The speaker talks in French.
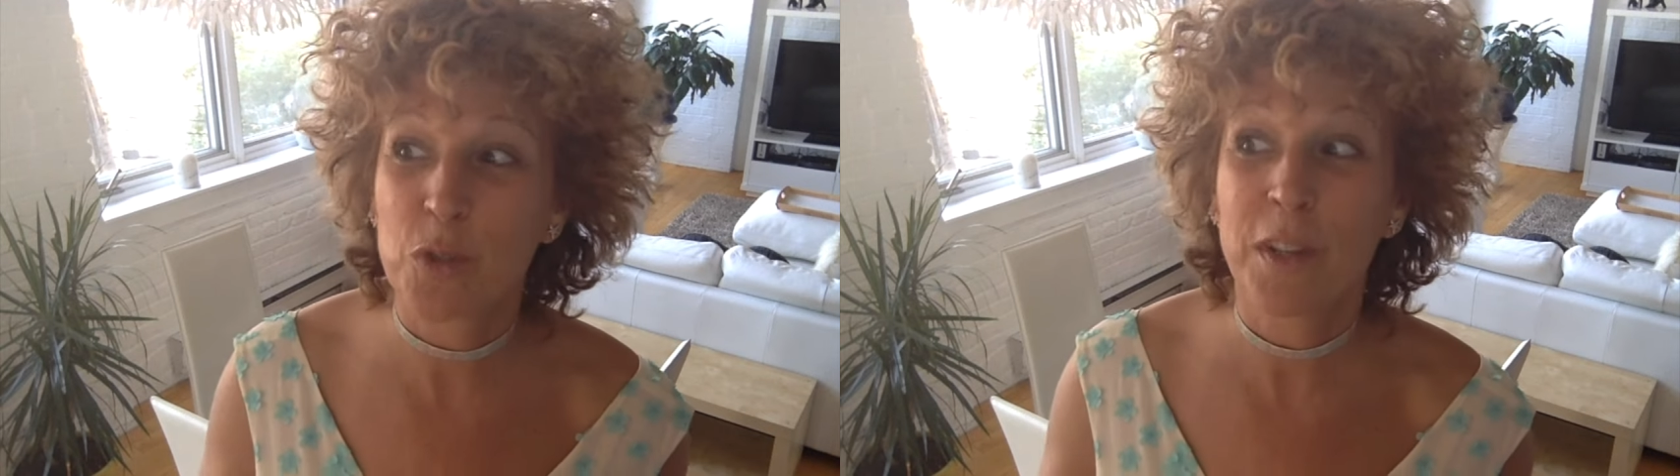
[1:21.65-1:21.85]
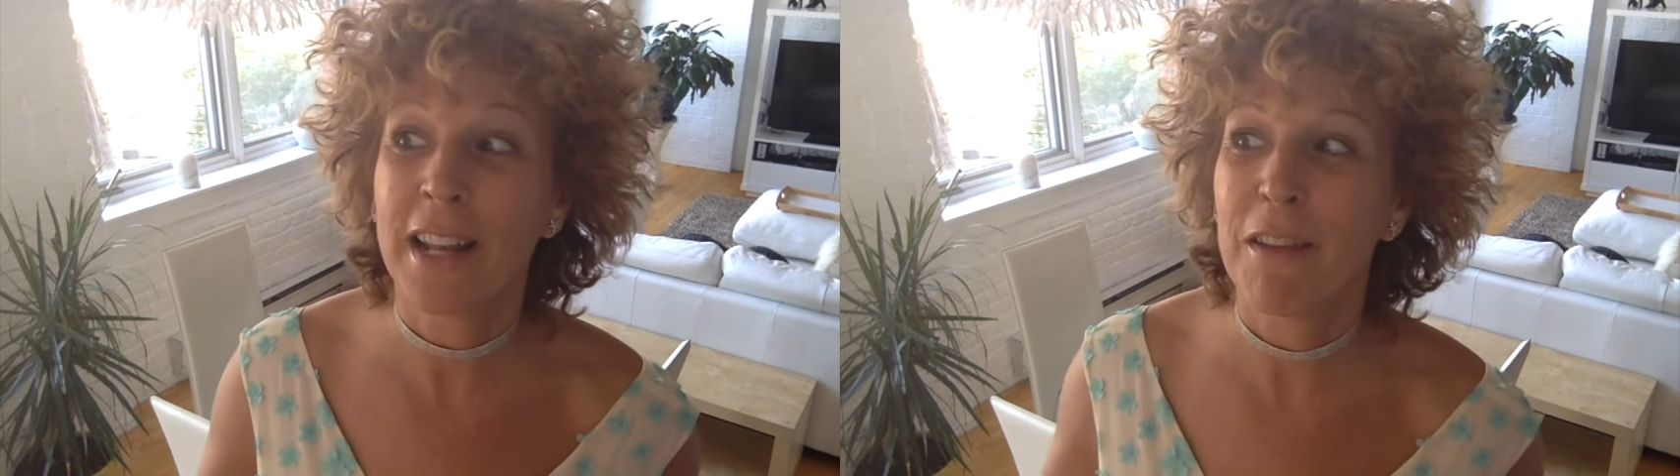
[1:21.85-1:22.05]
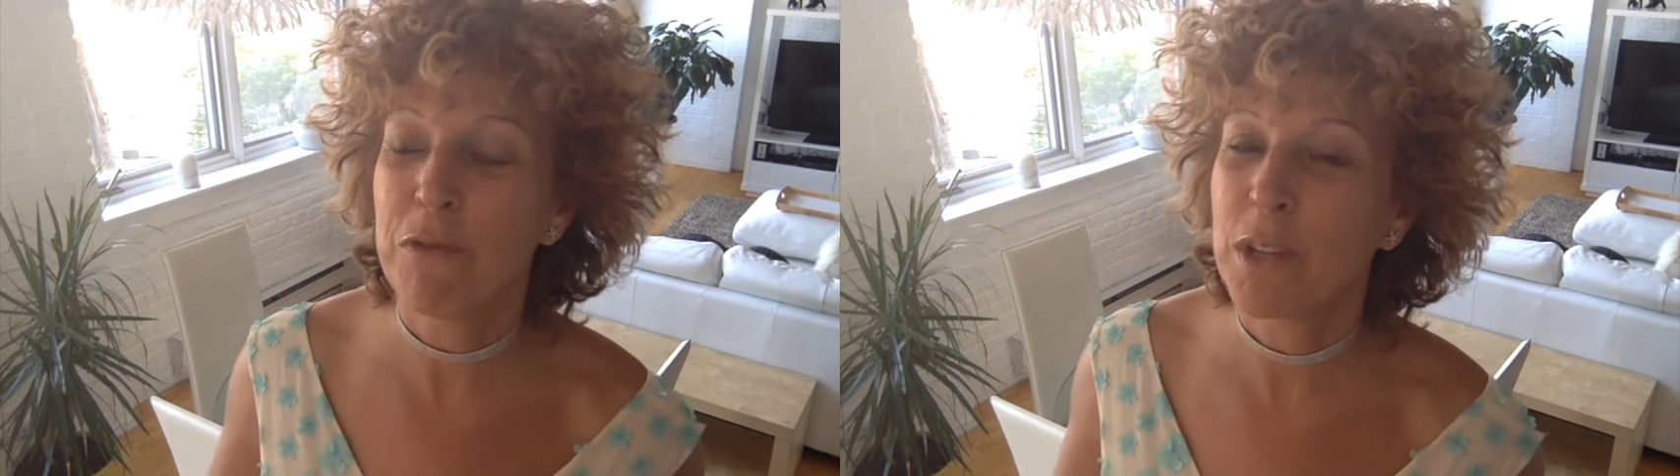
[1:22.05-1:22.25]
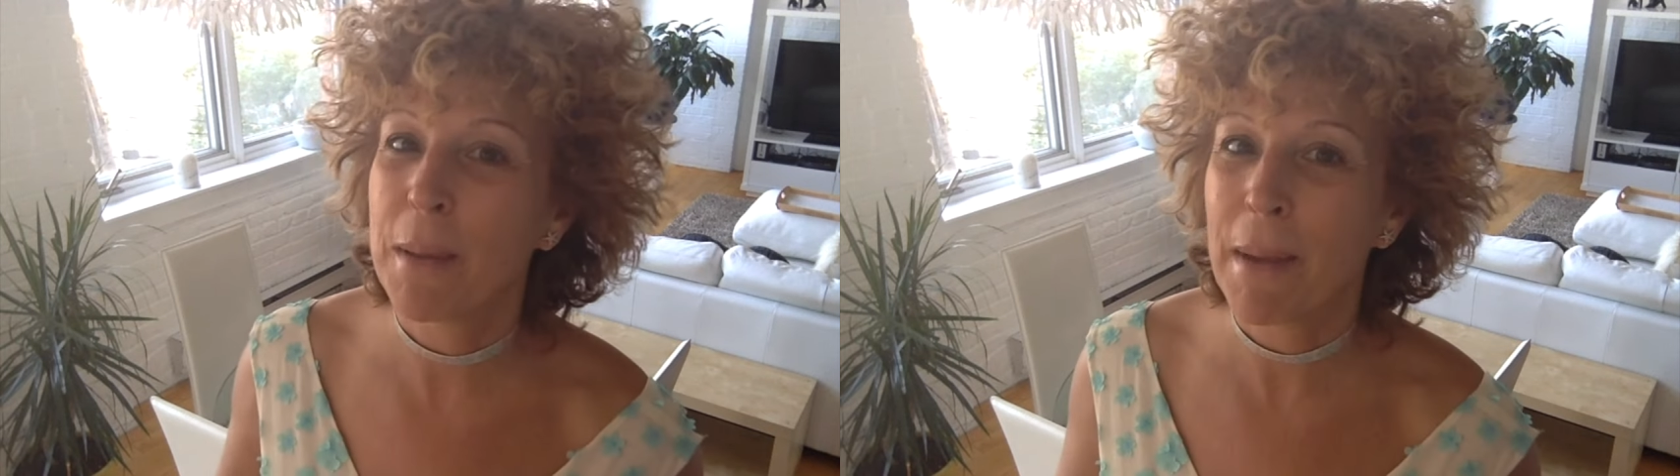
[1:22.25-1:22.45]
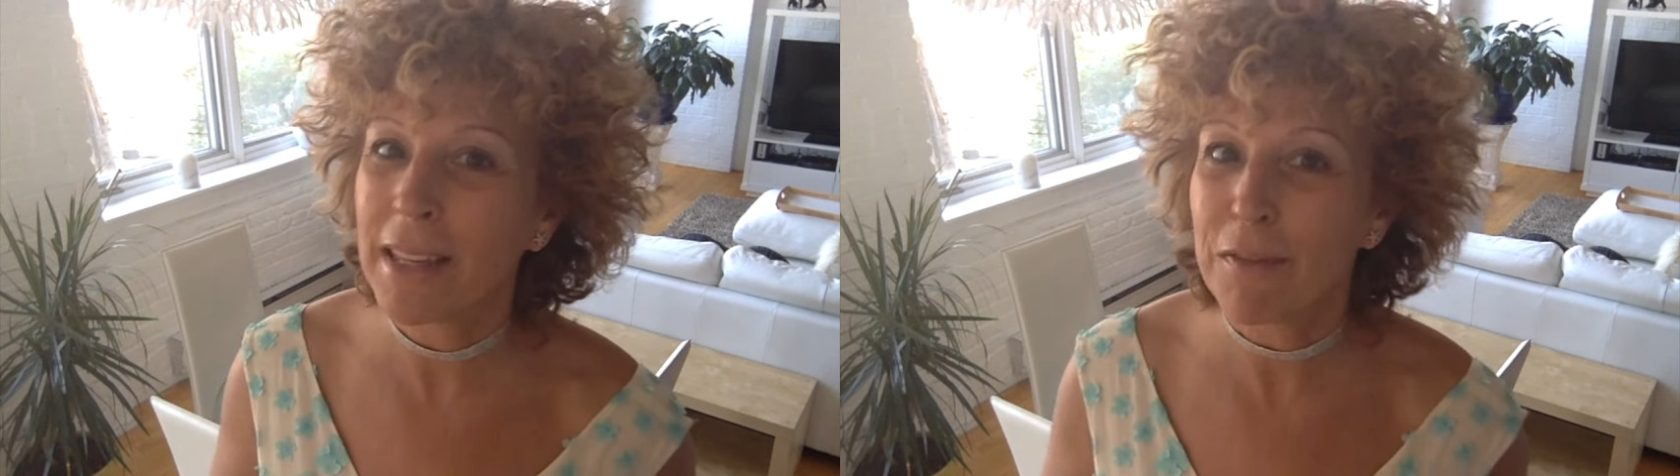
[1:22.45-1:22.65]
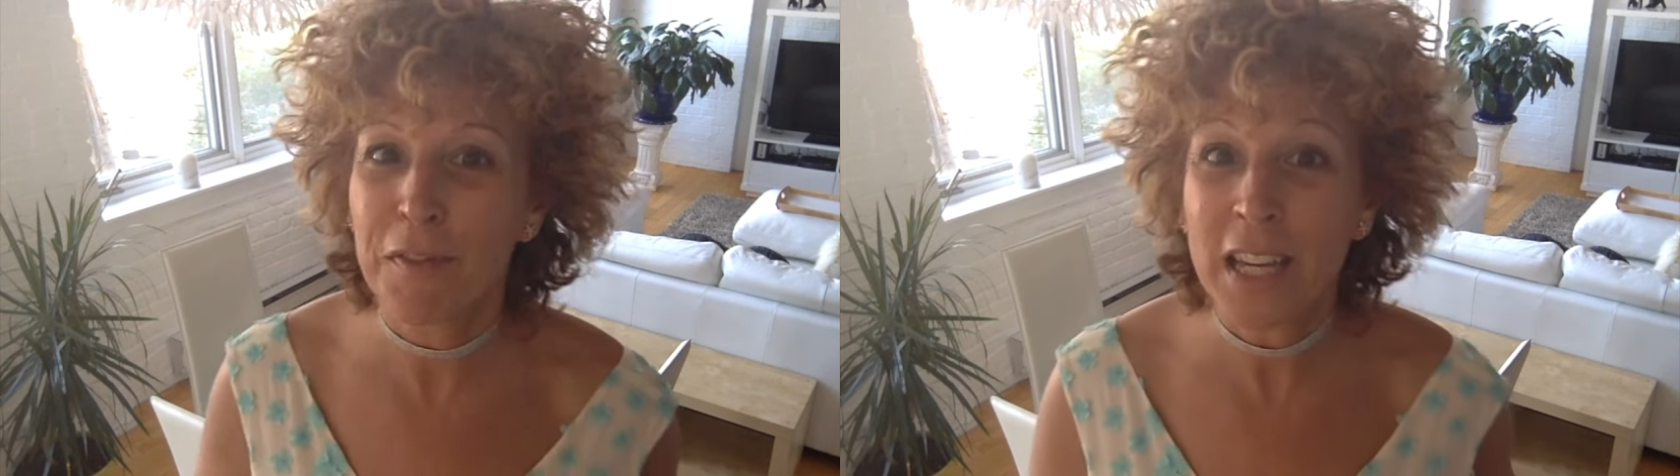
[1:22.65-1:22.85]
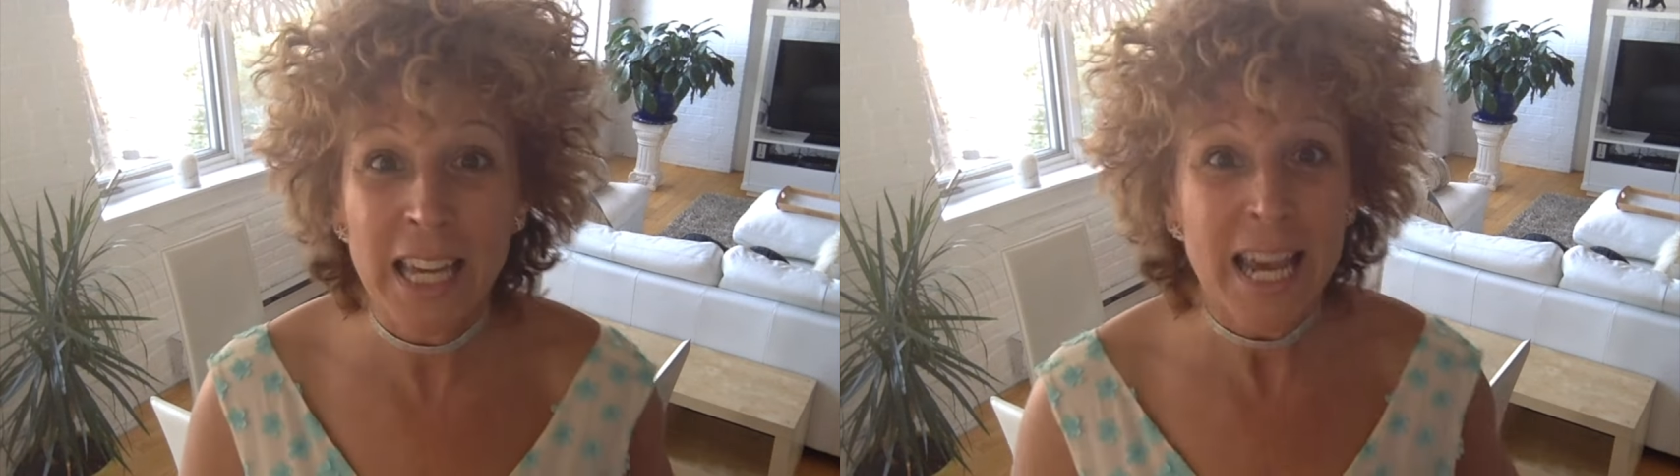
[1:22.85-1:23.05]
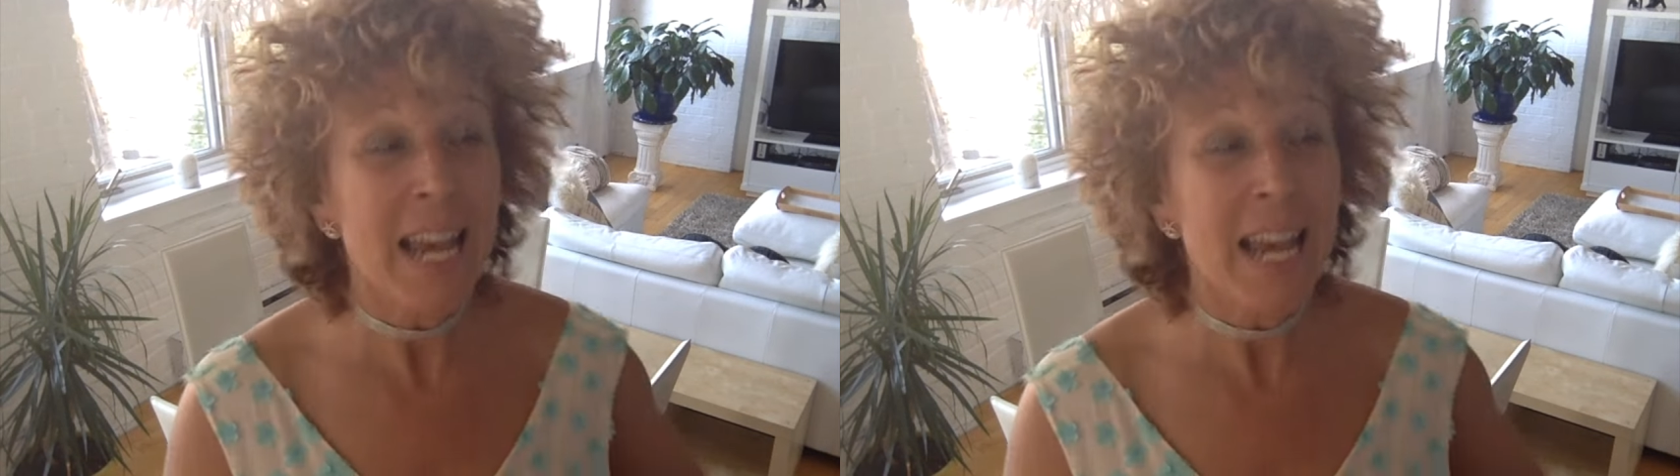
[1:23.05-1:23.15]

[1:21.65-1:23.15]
souvient de la vue qui est magnifique